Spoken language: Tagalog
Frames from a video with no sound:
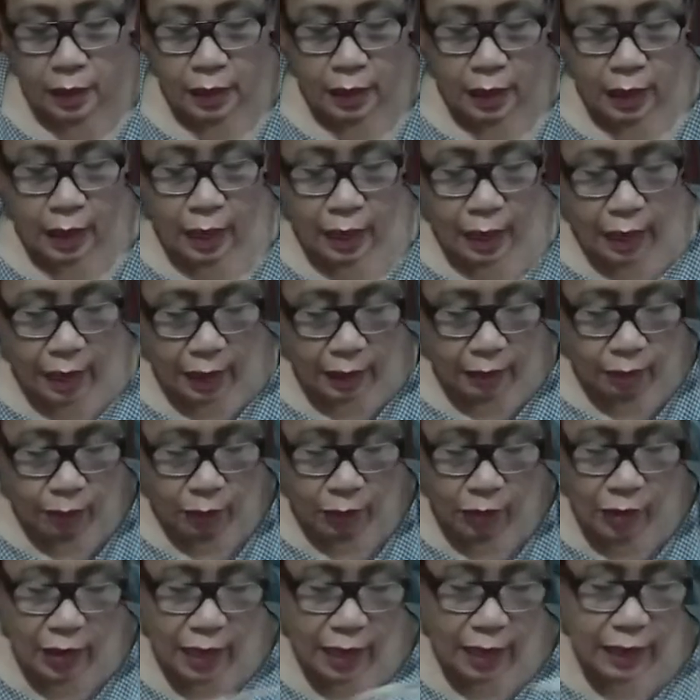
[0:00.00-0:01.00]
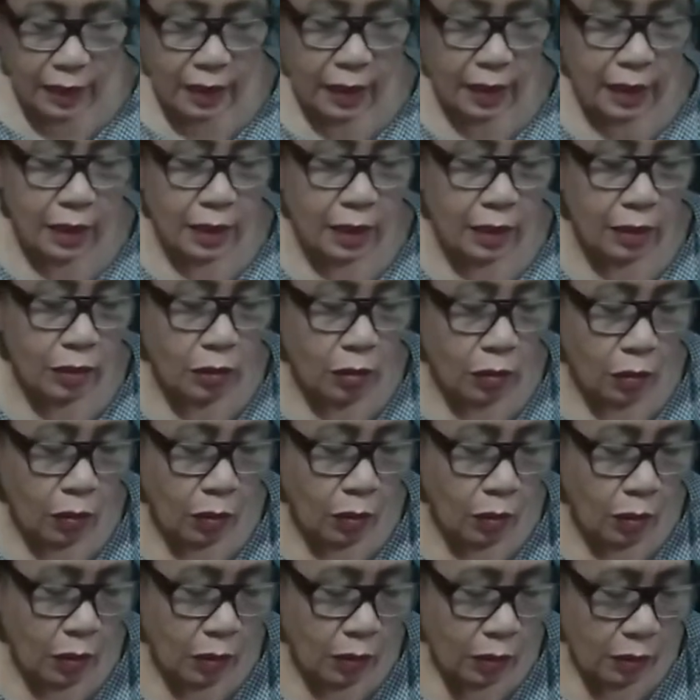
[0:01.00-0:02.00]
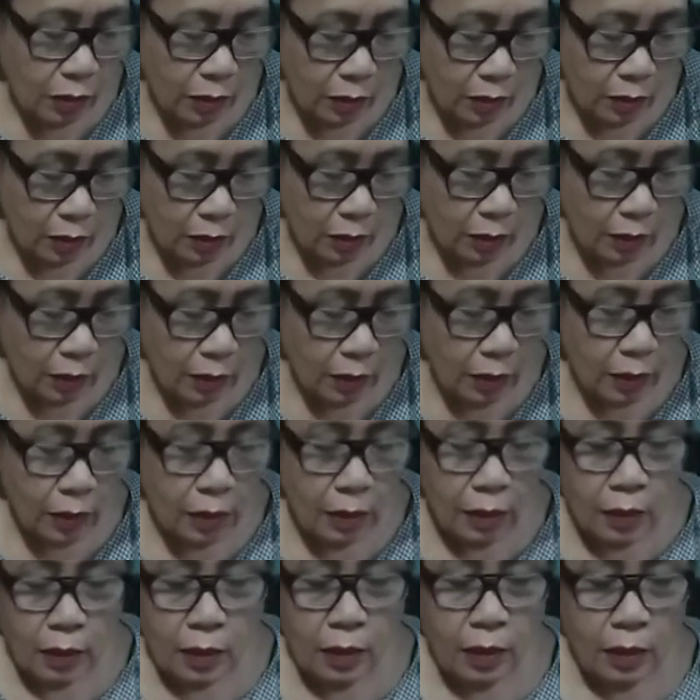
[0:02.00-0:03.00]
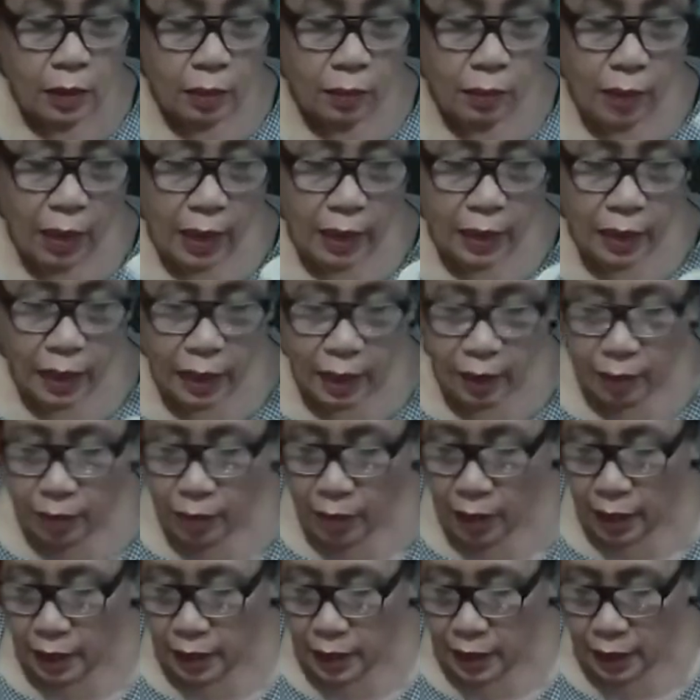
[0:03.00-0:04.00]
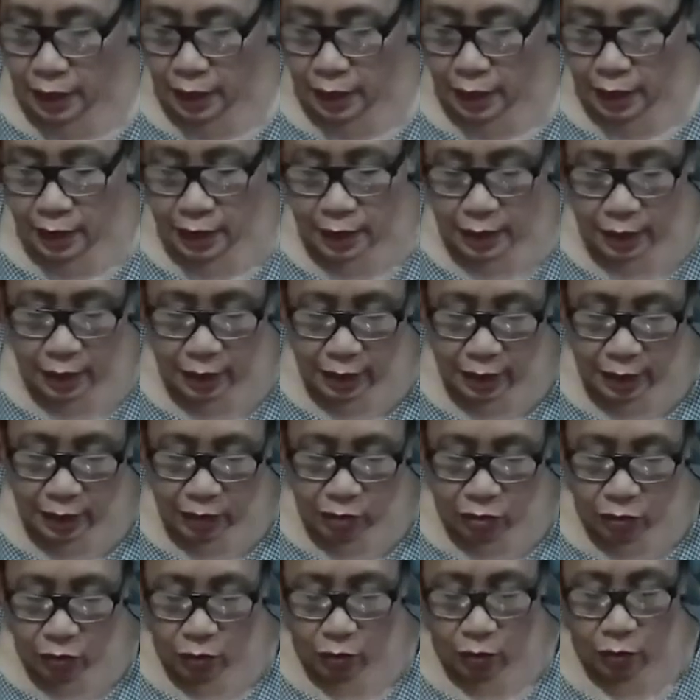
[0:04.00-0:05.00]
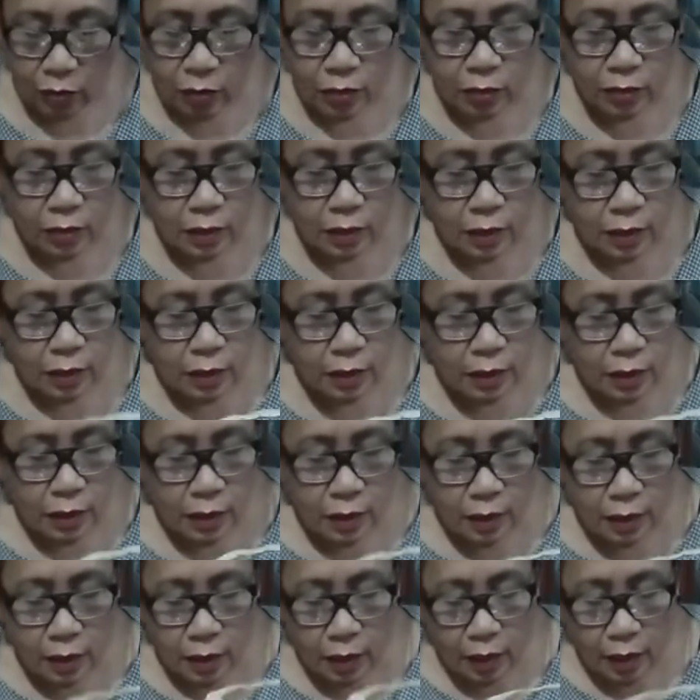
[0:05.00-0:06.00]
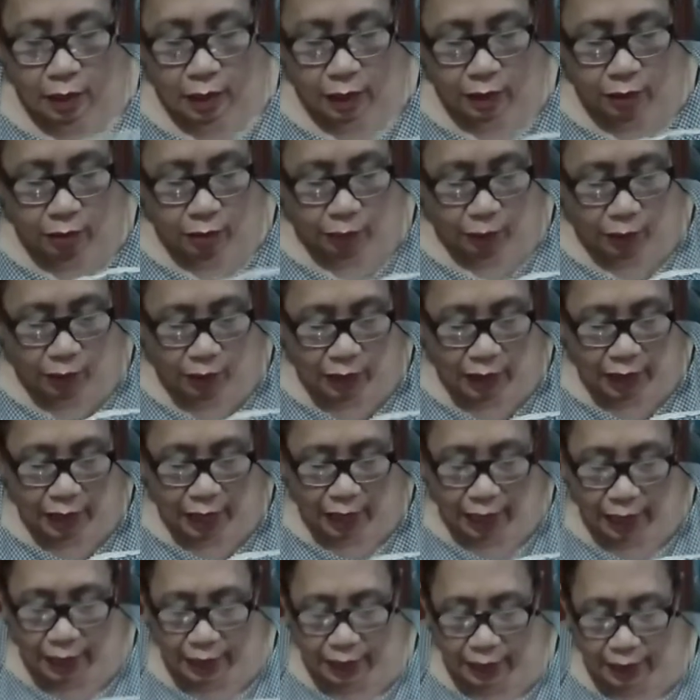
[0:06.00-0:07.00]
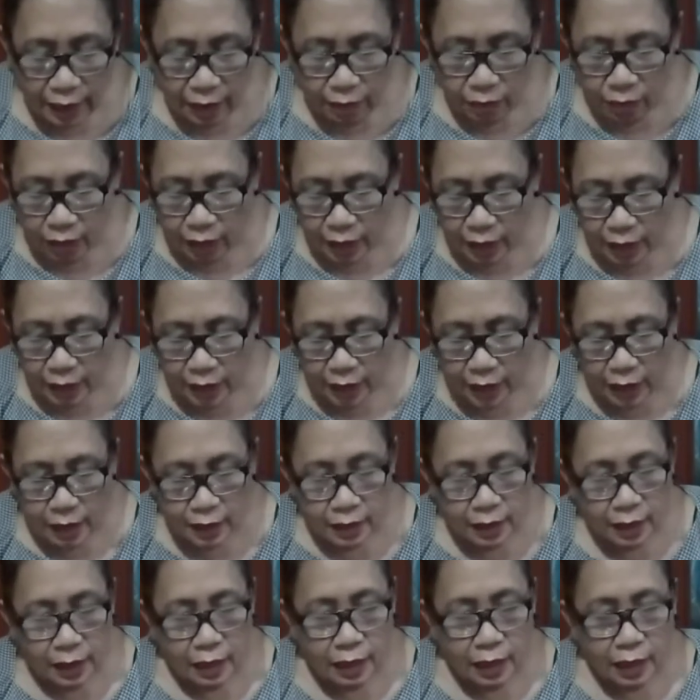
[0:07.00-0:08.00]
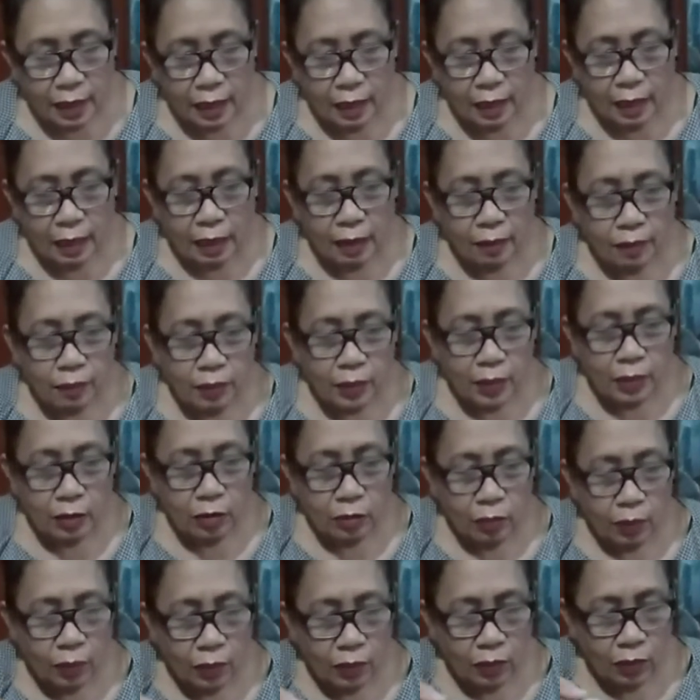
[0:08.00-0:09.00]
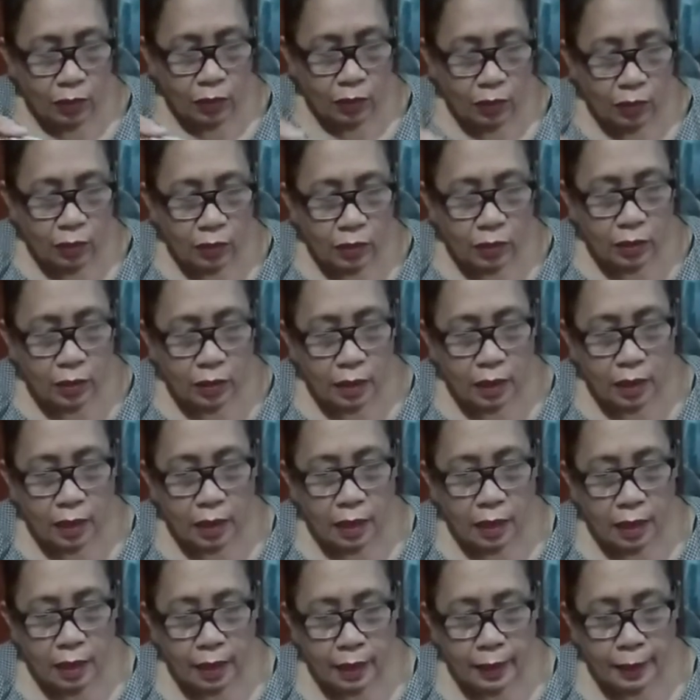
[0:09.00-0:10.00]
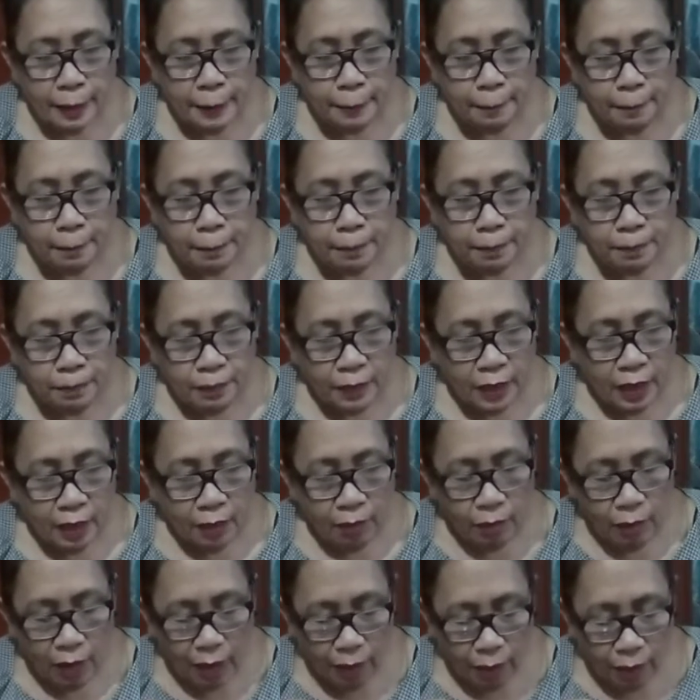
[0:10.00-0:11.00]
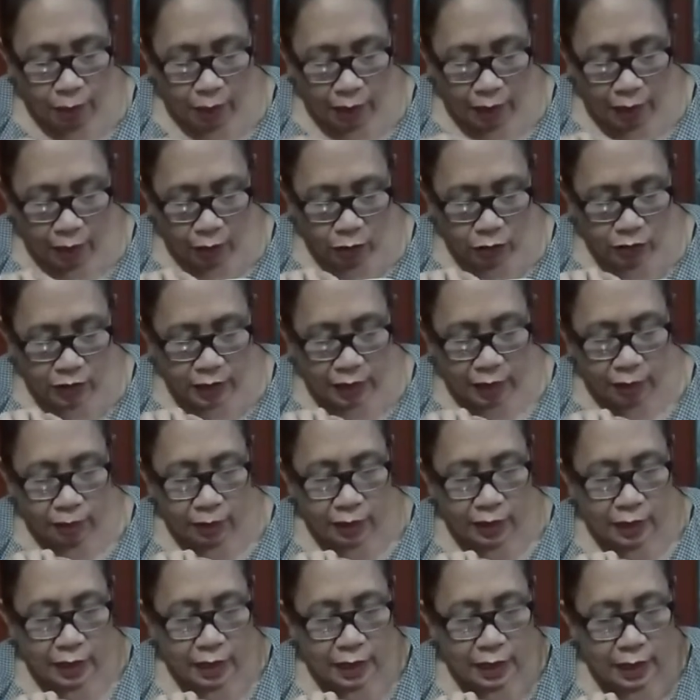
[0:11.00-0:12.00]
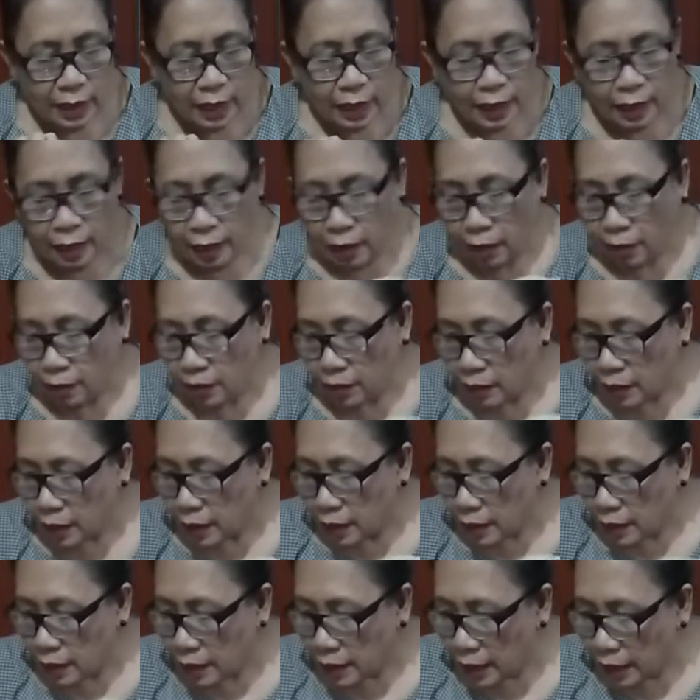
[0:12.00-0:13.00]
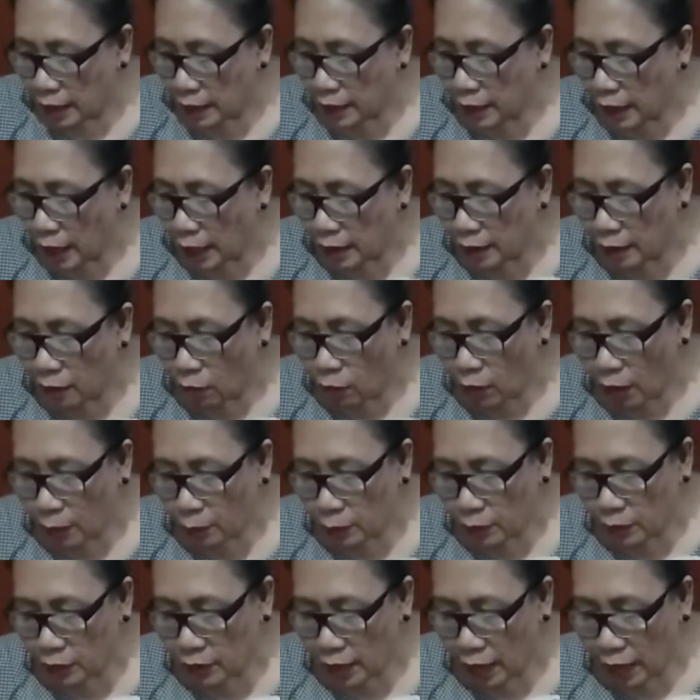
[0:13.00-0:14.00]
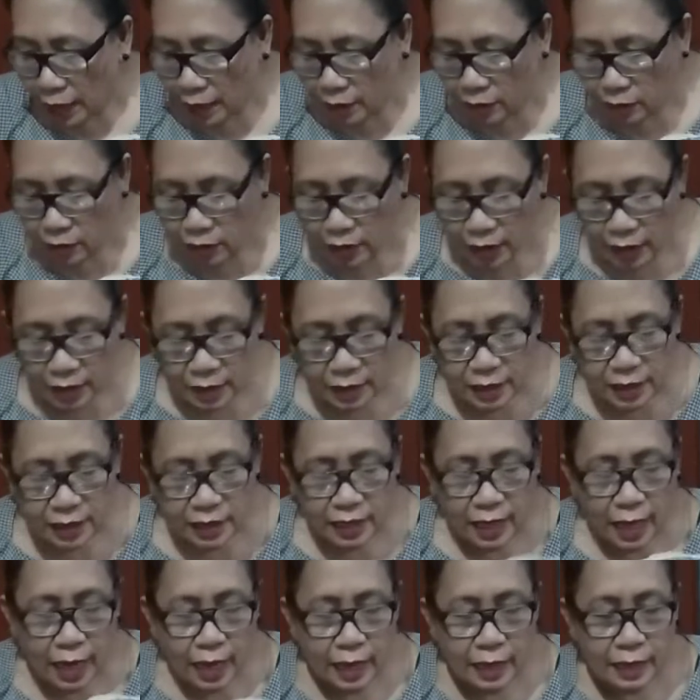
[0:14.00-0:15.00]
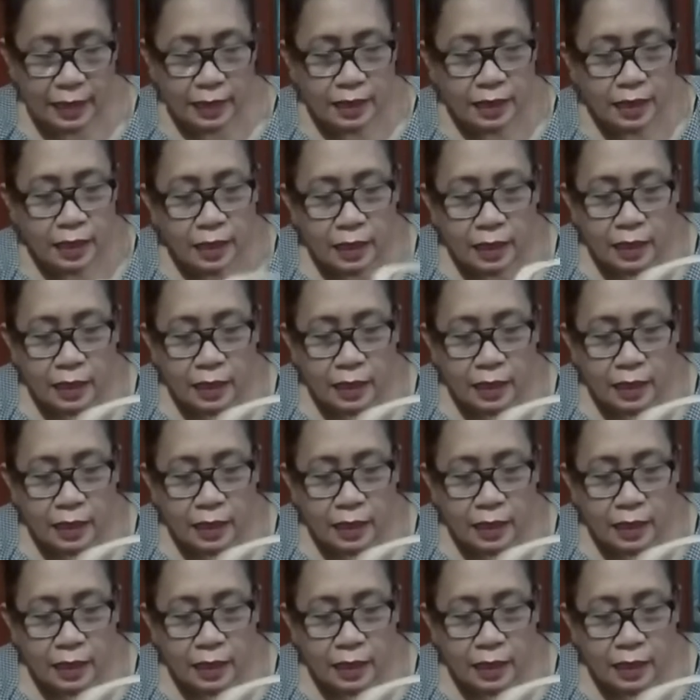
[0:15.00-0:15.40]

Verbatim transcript: Ikakap po natin ito para maging ganito. Ito pong ilalim ay 8.5. Ito pong uh, ibabaw 7 and a half. Then, gagawa po tayo ng stand.